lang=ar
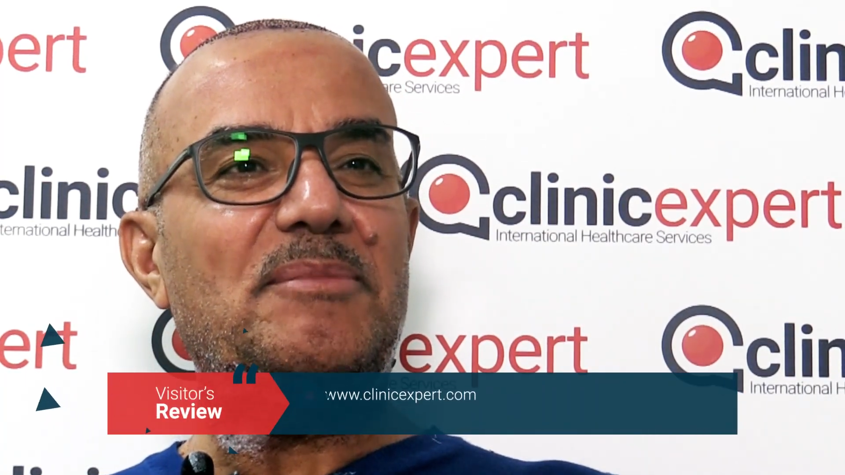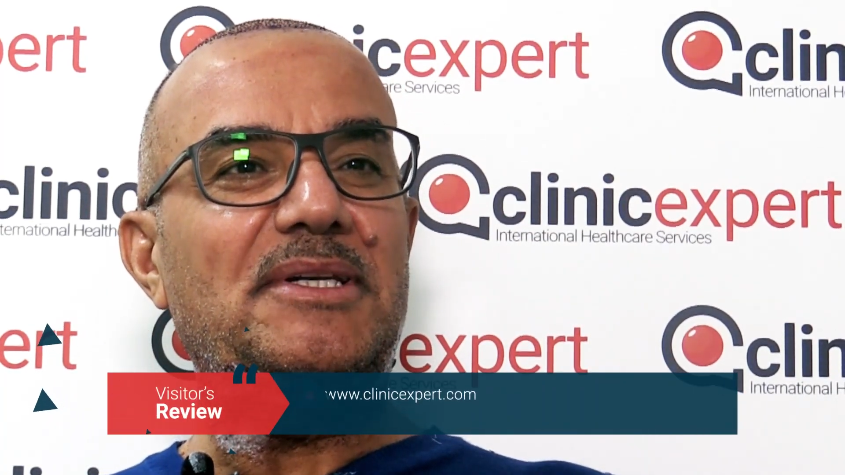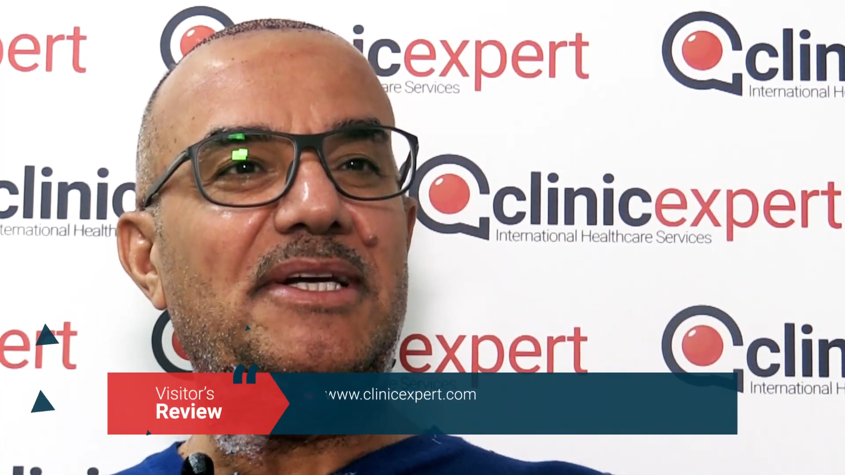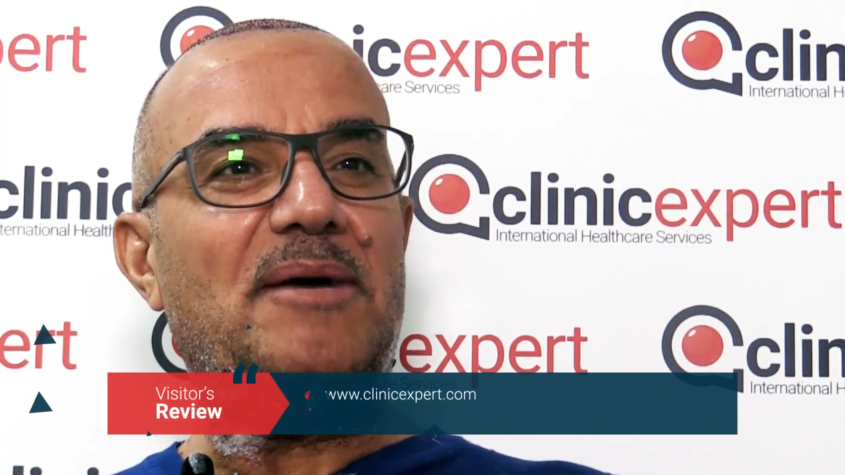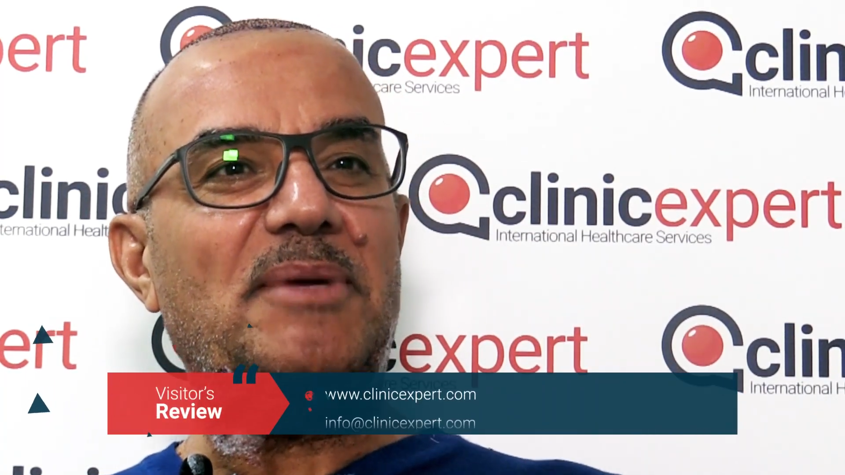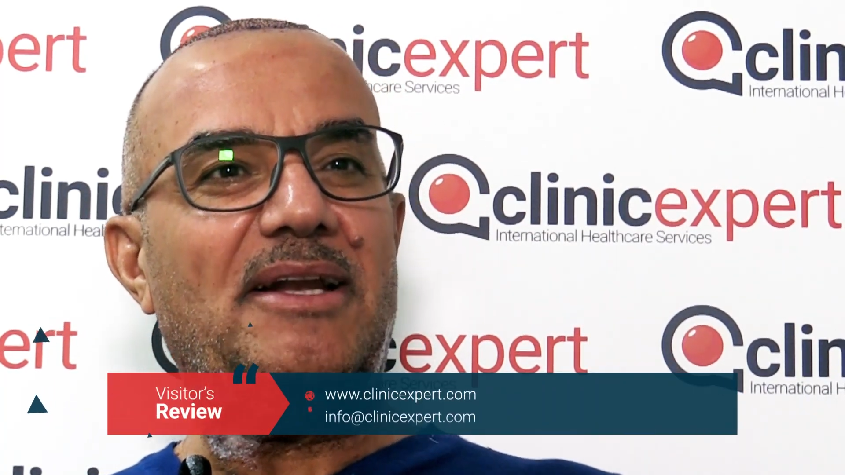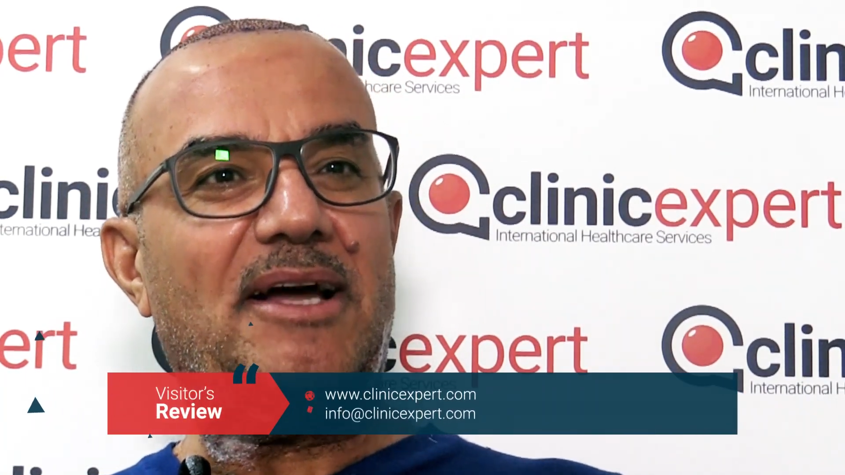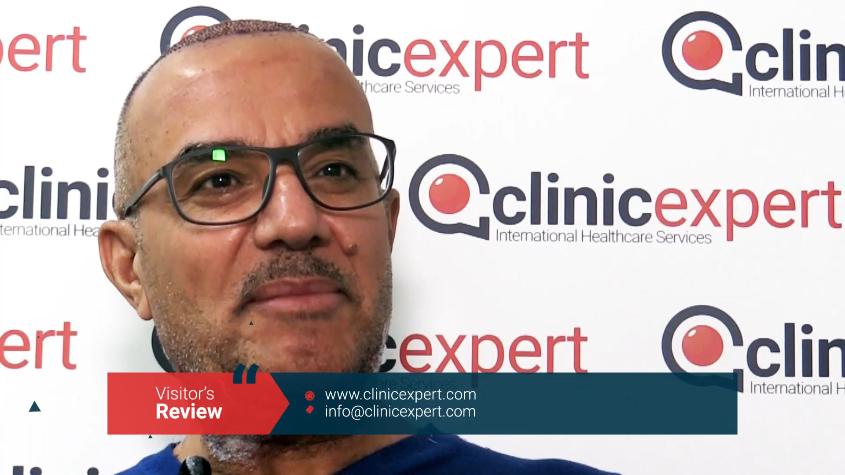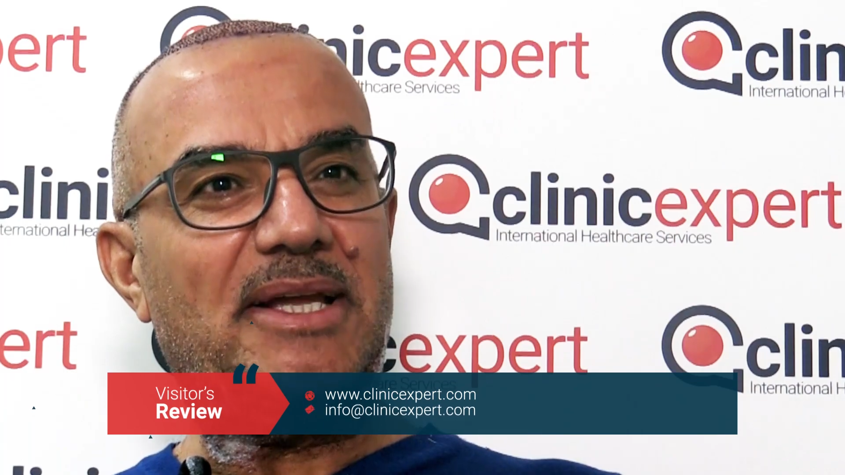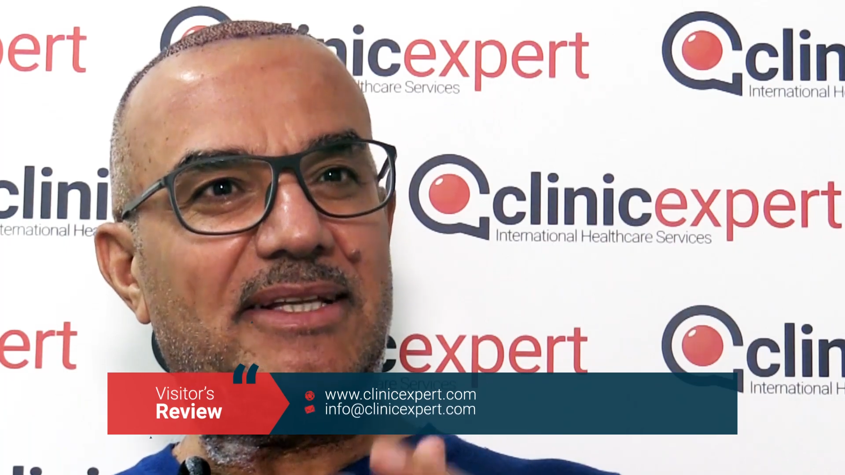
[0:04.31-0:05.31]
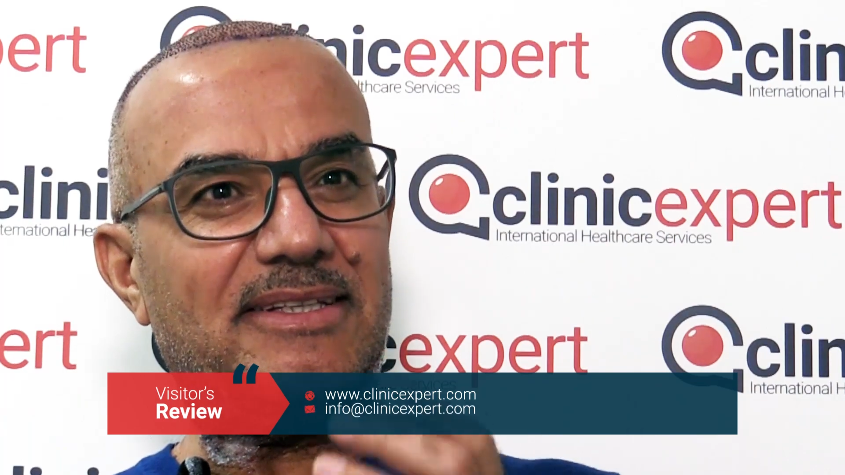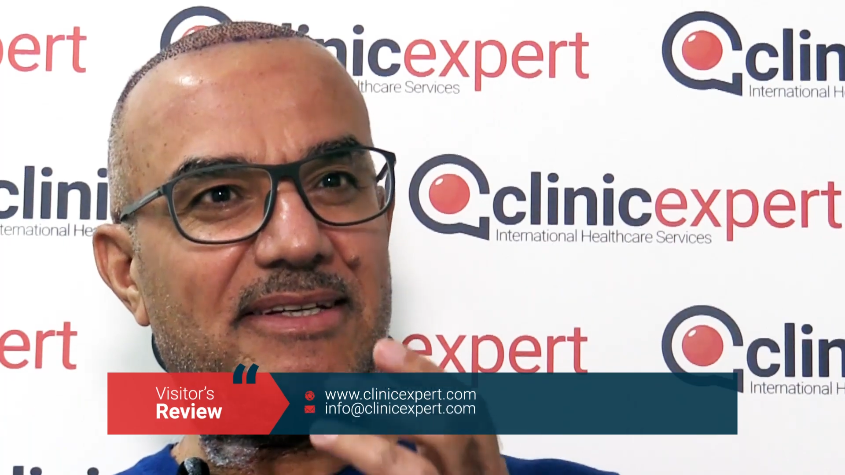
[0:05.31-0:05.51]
بدي أعمل عملية